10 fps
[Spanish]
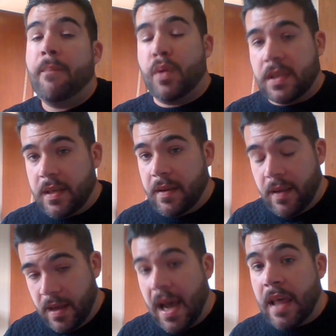pues
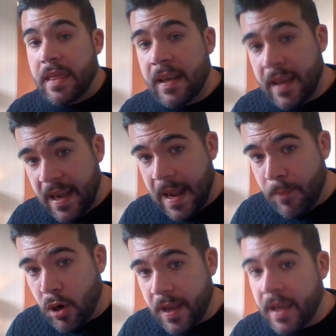hacen el
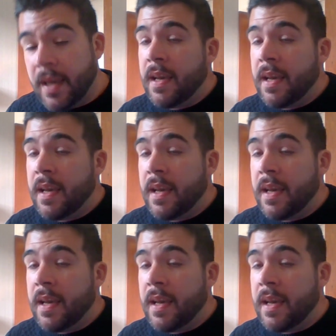amore.